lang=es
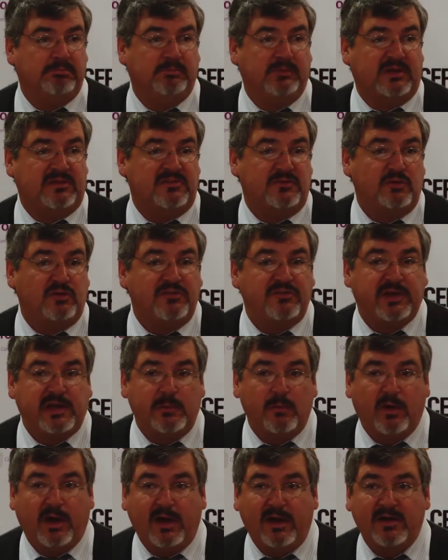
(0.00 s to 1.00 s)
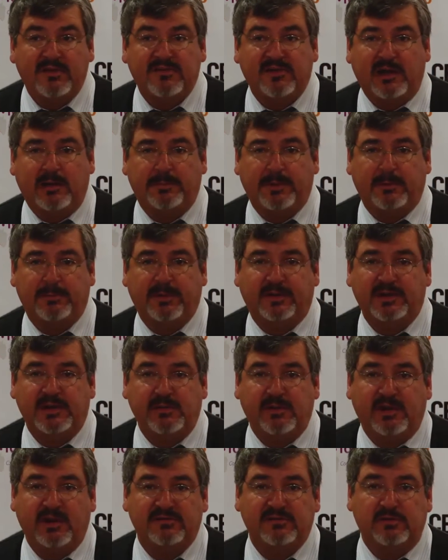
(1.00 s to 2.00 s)
Decisiones equivocadas de la
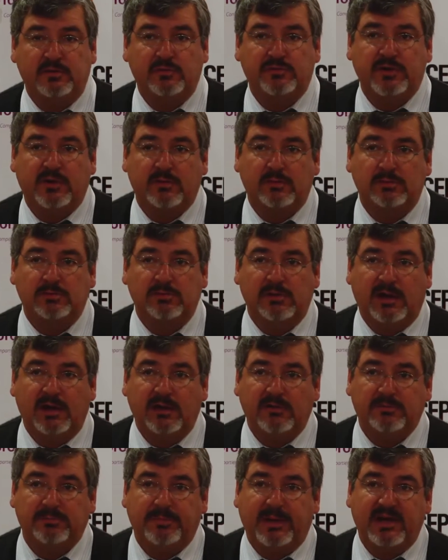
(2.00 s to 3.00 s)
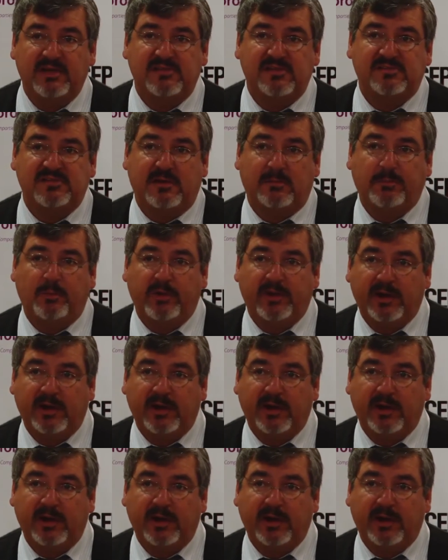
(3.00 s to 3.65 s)
perspectiva de las industrias culturales parece ser, por